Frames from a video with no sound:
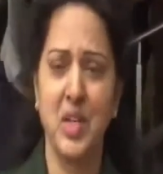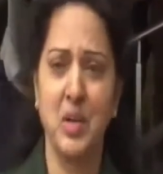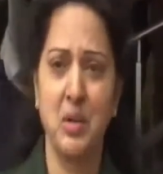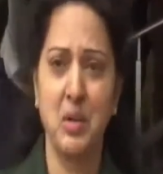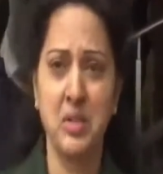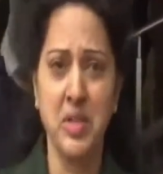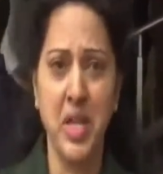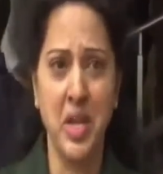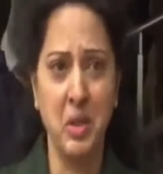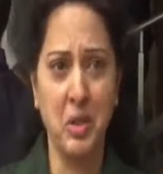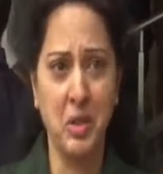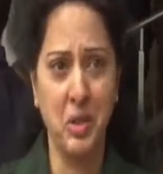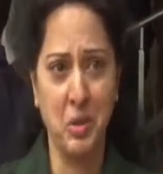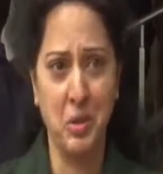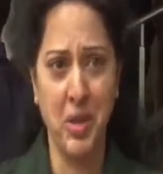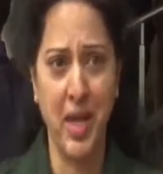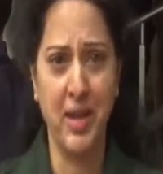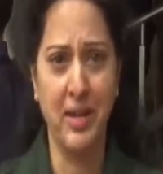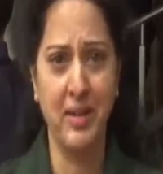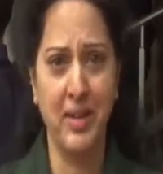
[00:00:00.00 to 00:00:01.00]
ఈరోజు నేను ఇక్కడ
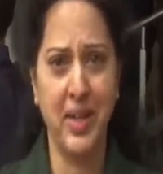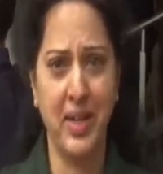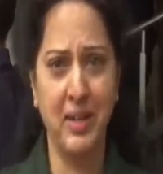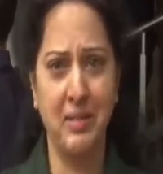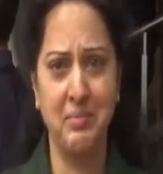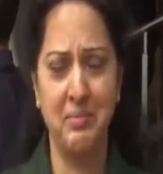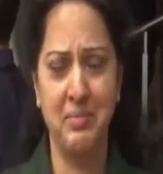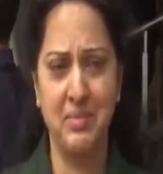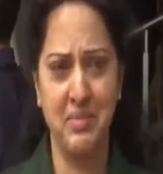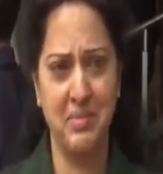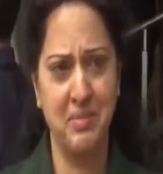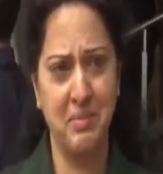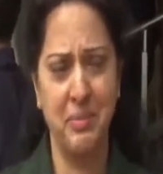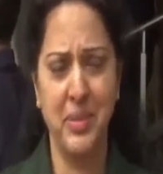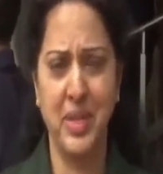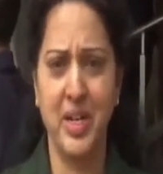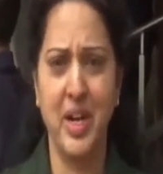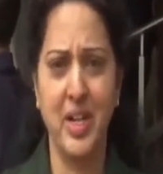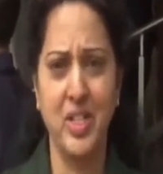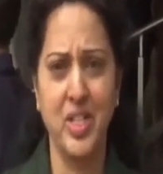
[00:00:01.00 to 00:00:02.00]
ఉన్నానంటే
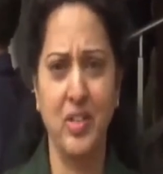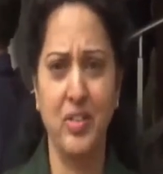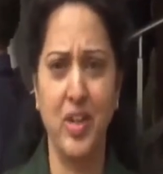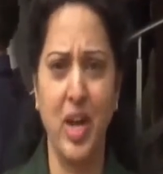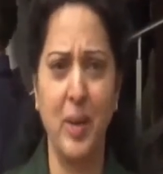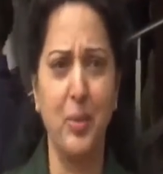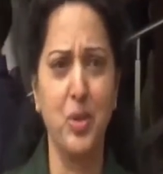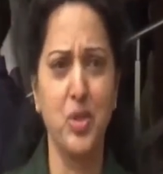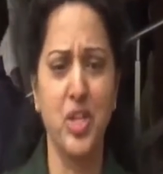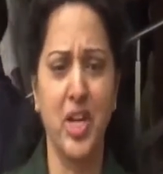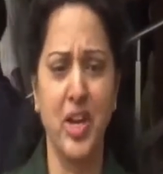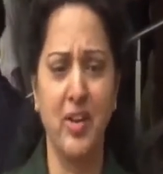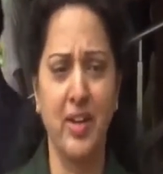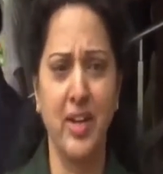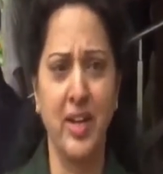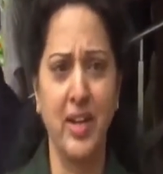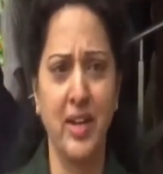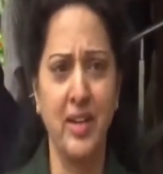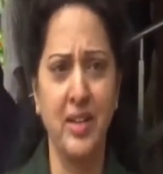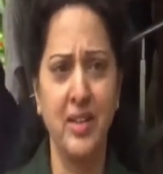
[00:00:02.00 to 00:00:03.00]
బికాస్ ఆఫ్ రామోజీరావు
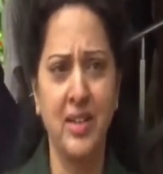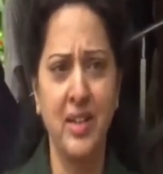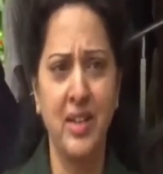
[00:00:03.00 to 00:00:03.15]
గారు